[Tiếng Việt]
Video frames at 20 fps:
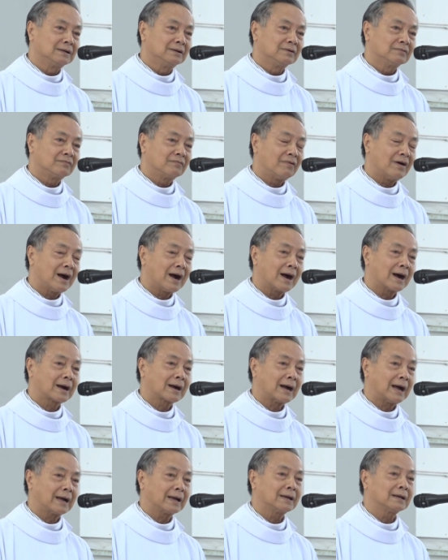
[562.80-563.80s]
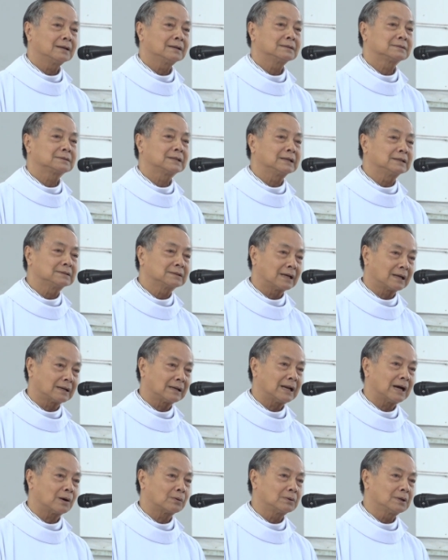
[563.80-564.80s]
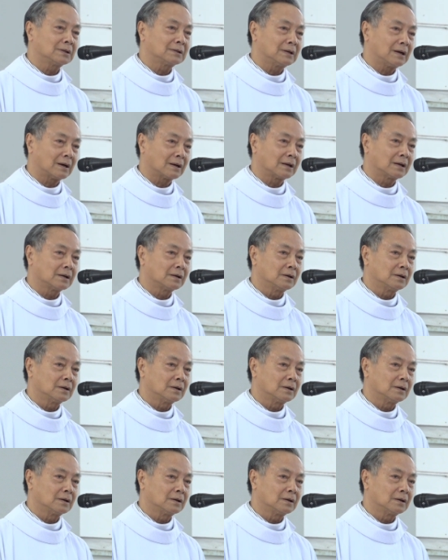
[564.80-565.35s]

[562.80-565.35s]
và cái tinh thần đạo đức đó